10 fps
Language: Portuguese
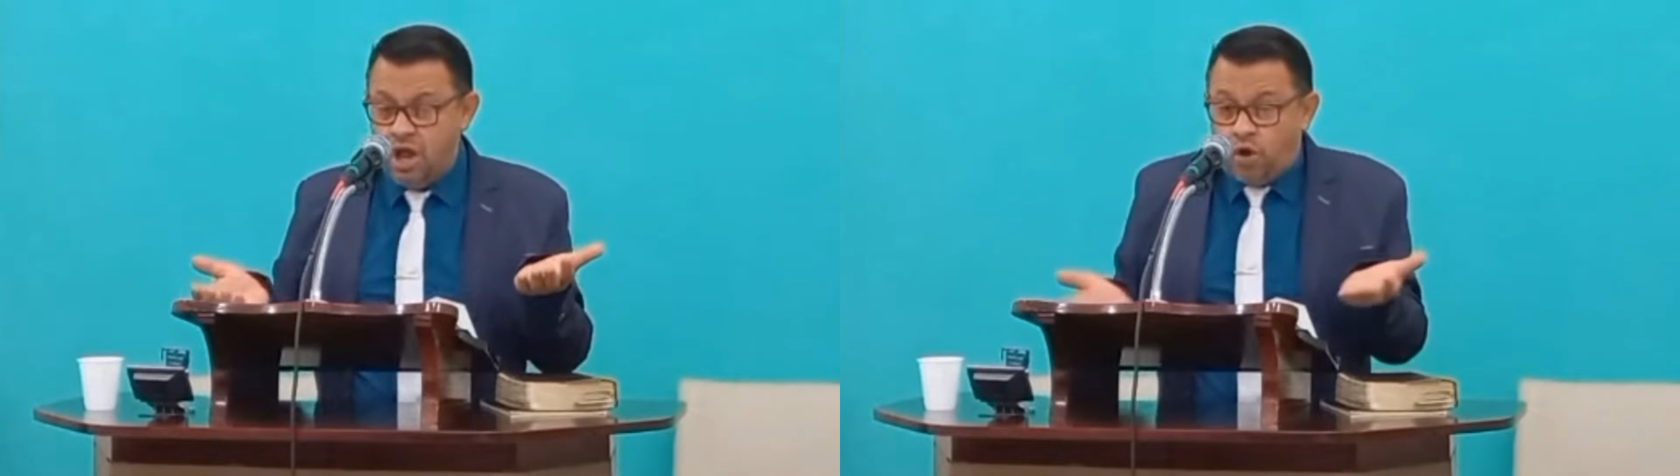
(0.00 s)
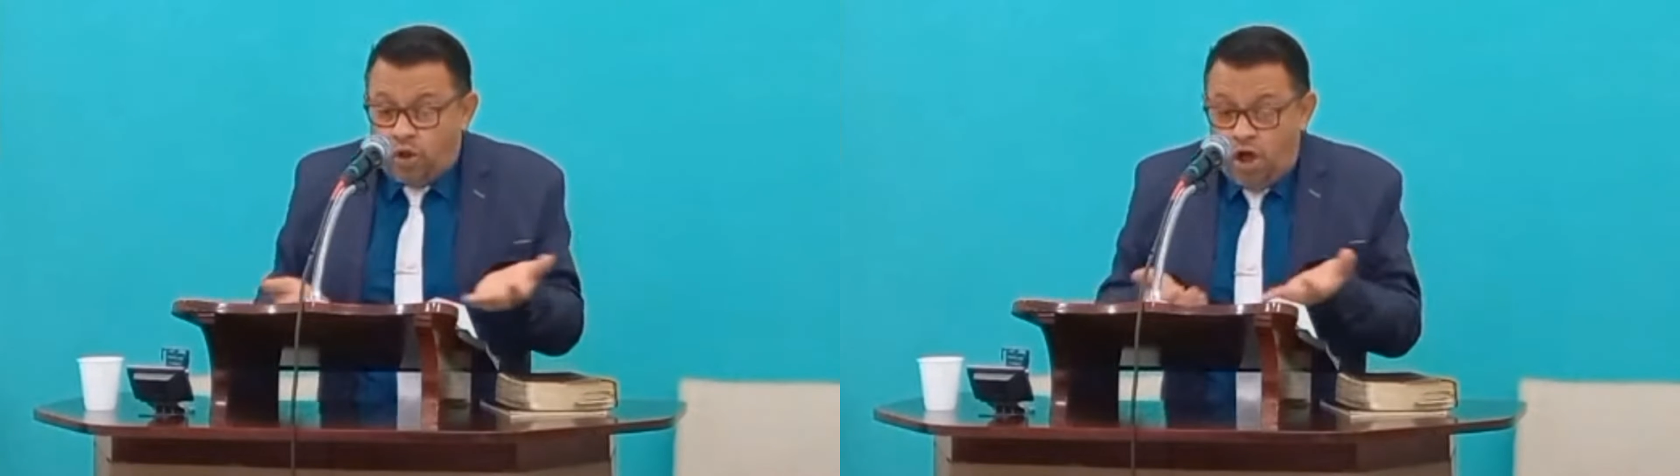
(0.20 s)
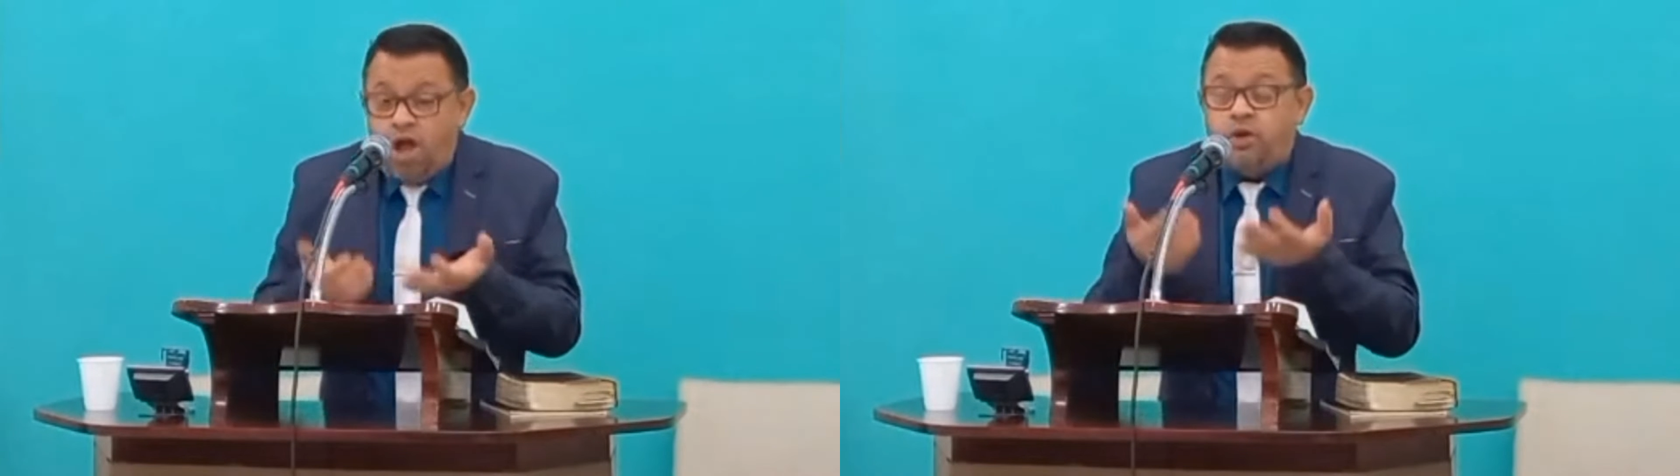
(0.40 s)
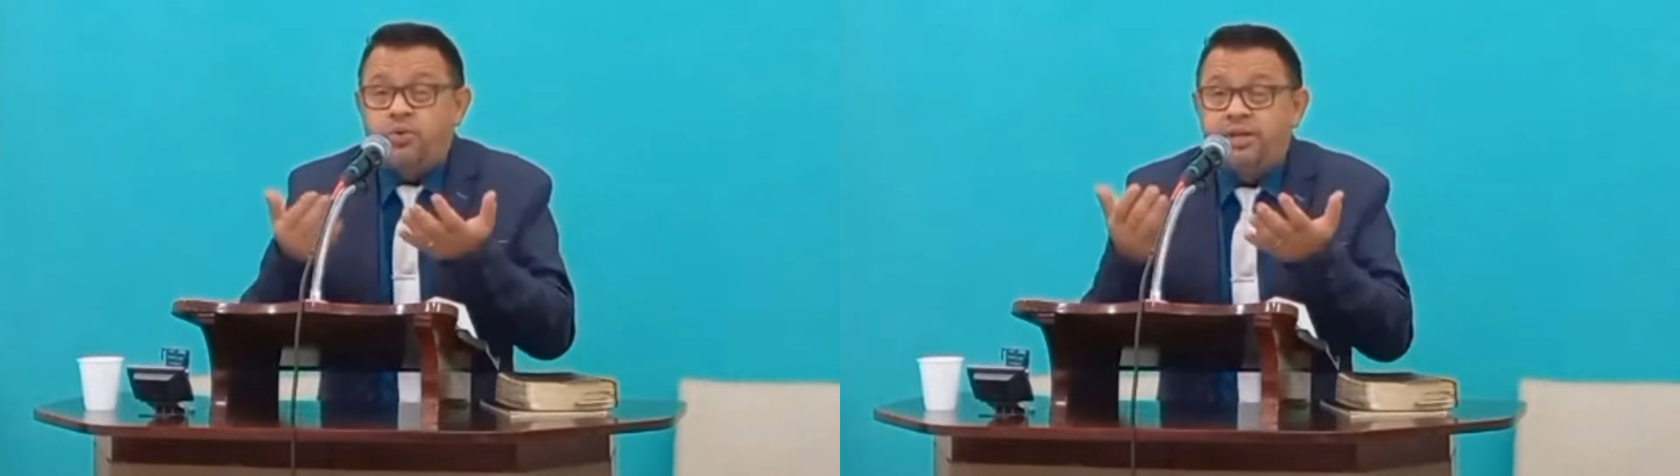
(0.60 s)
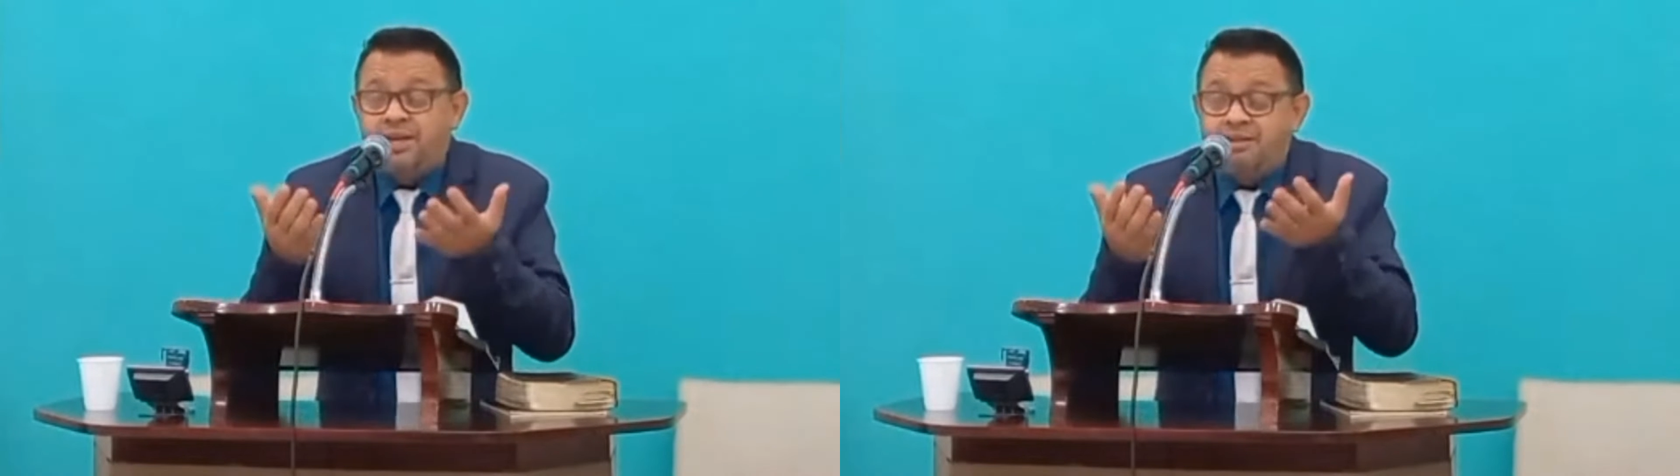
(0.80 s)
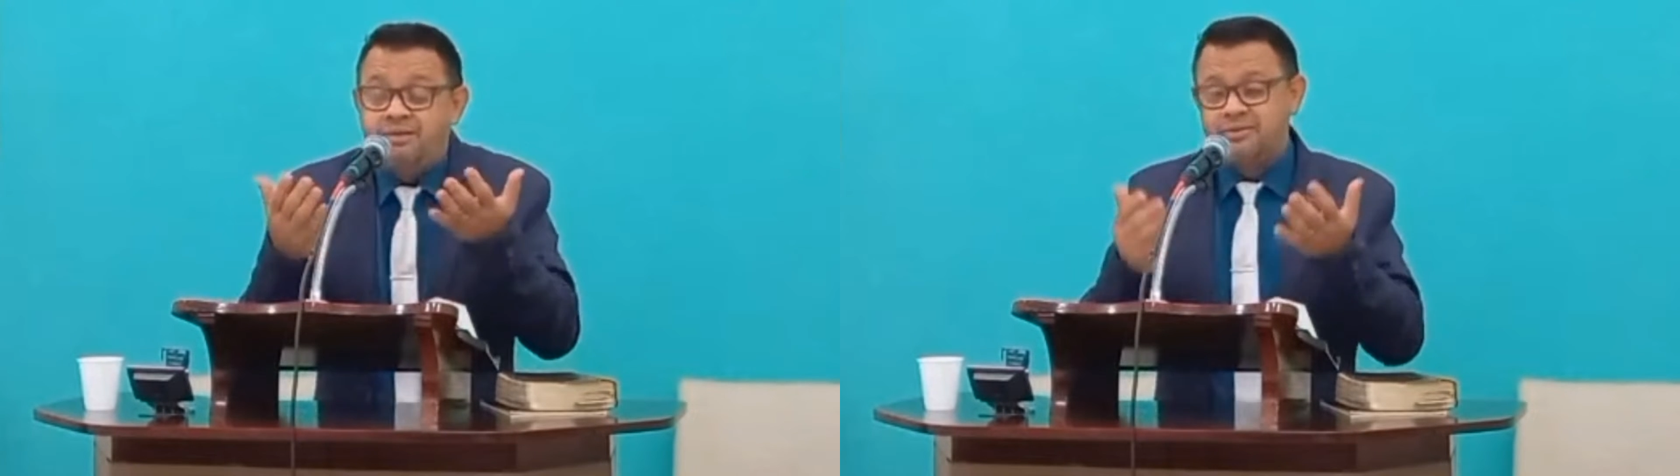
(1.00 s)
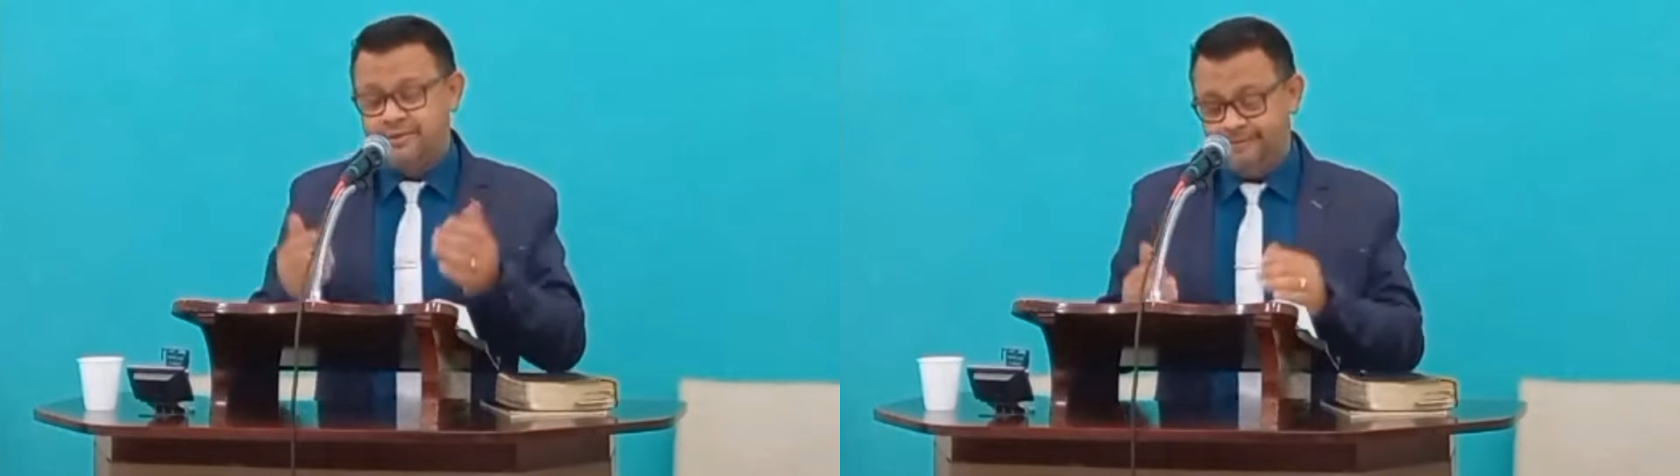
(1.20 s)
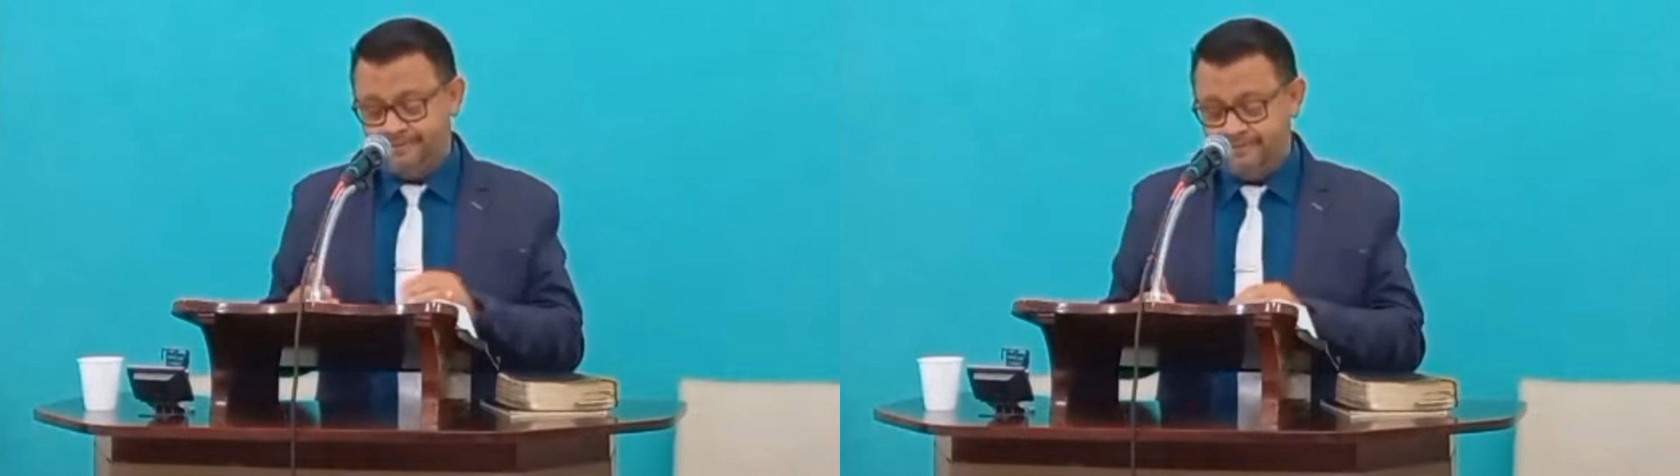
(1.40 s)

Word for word: Coloca o hino.